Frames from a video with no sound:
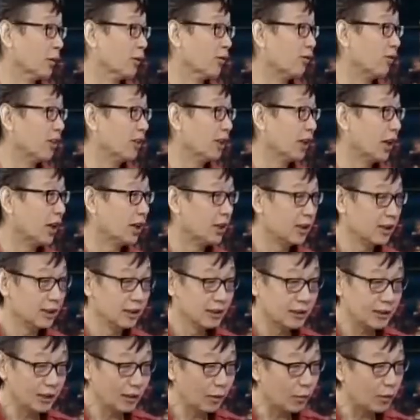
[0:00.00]
贝多芬呢？
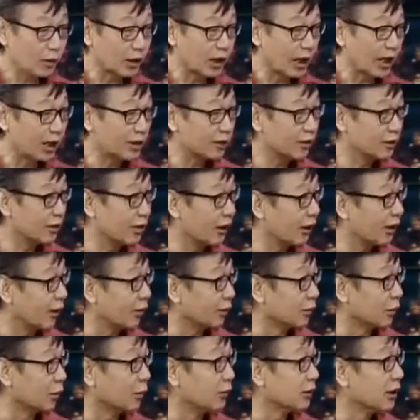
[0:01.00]
但我看到那
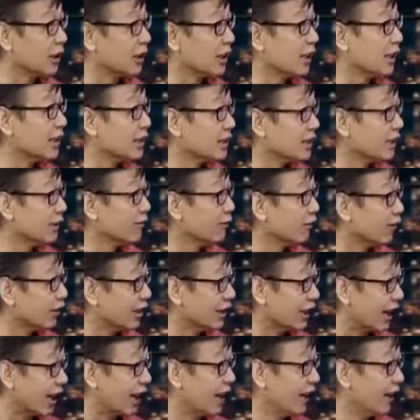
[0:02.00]
老头那篇兴
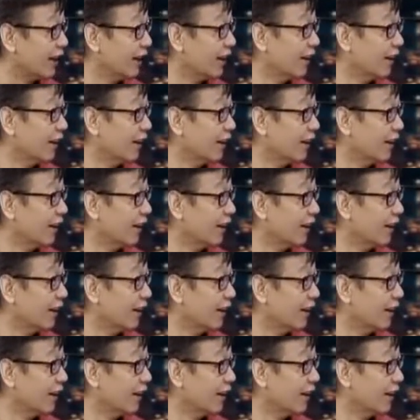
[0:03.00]
奋呐，